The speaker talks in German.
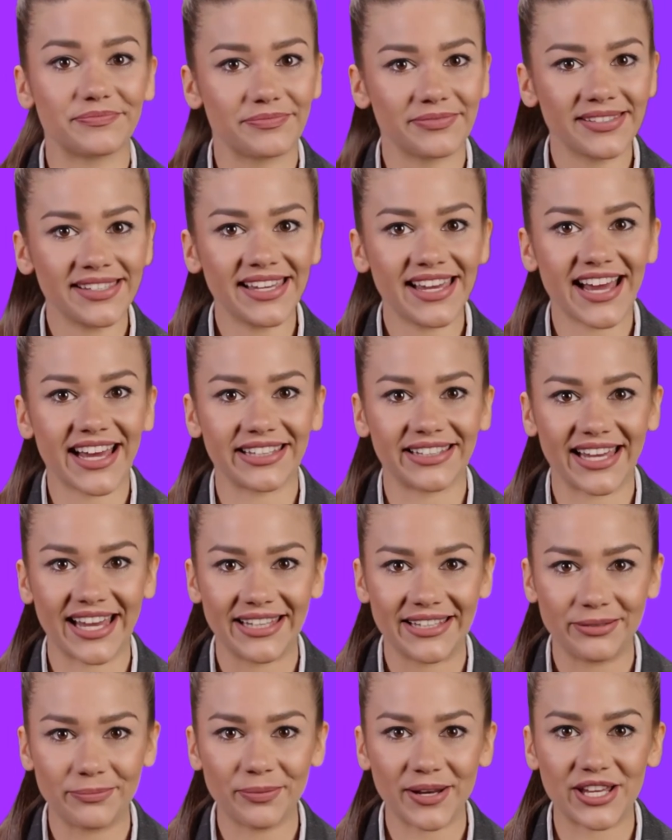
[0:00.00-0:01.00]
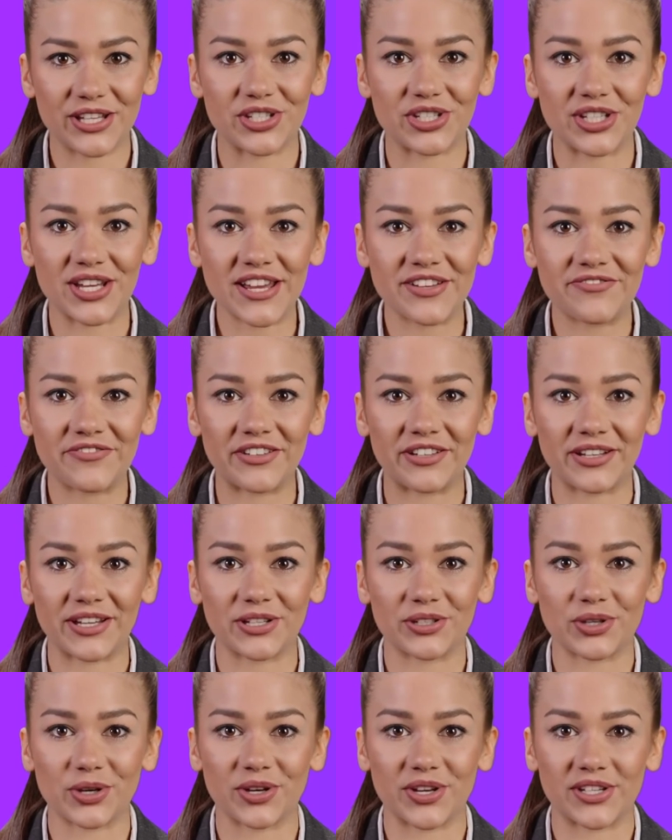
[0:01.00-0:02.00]
Sie hat einen Bachelor von
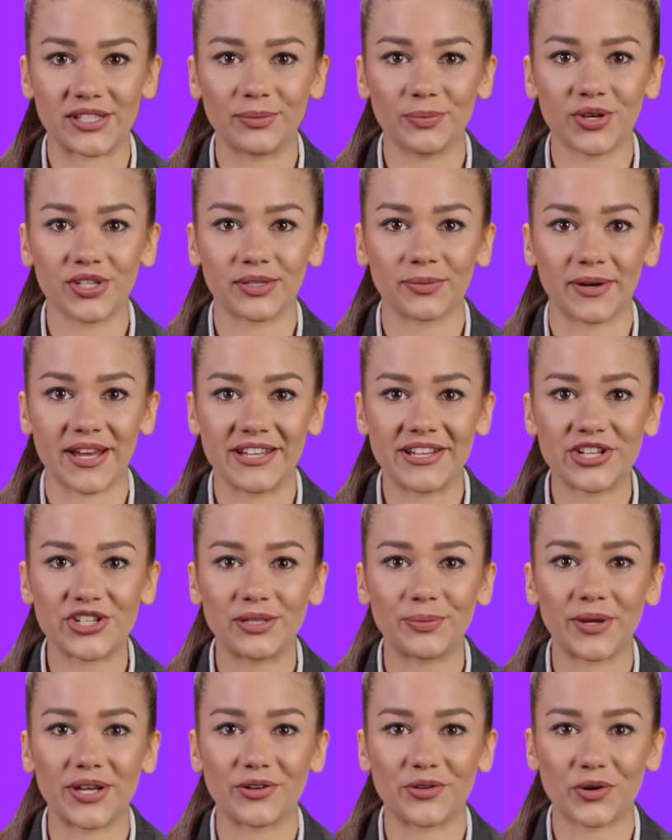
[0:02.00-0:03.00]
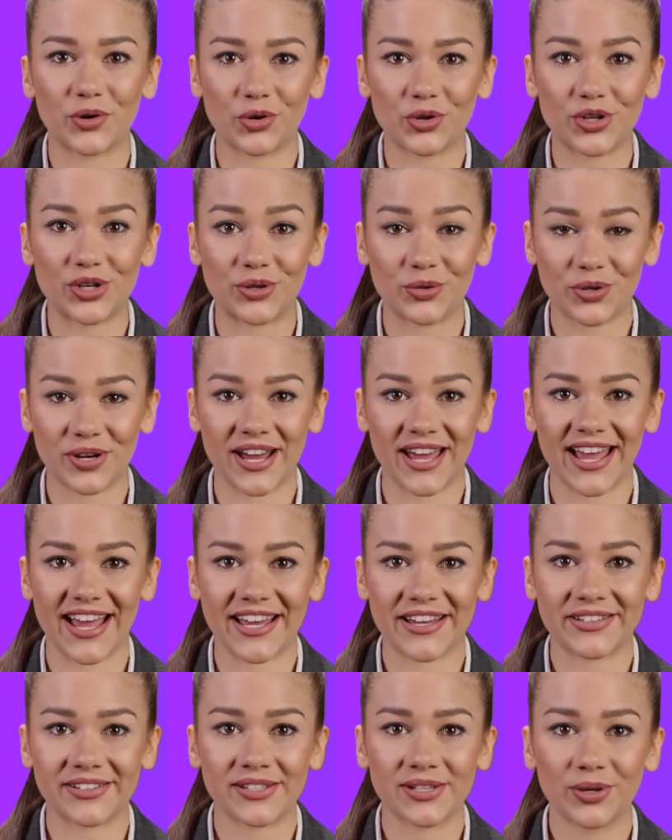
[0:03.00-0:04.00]
der Tourismusmanagement Hochschule
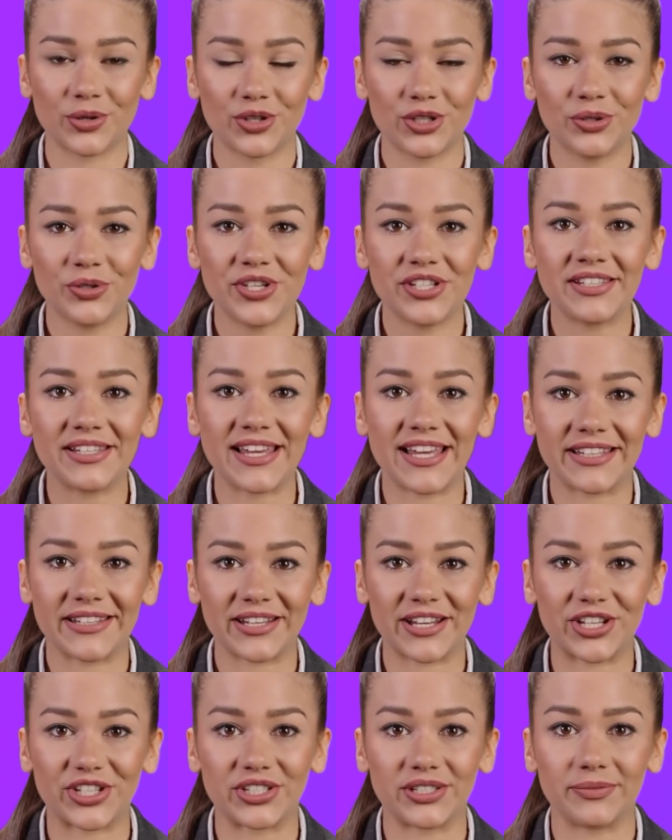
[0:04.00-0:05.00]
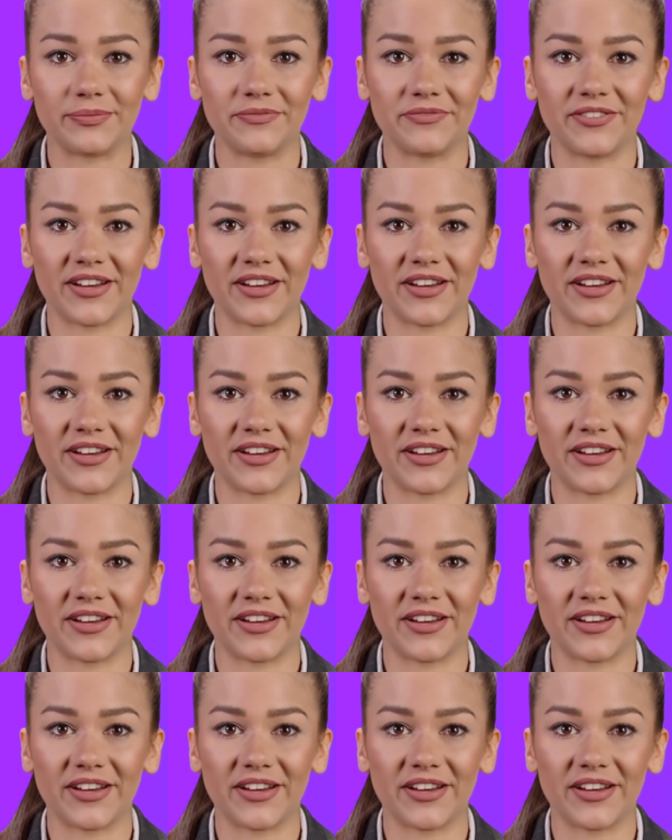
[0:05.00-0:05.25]
Harz und spricht Englisch,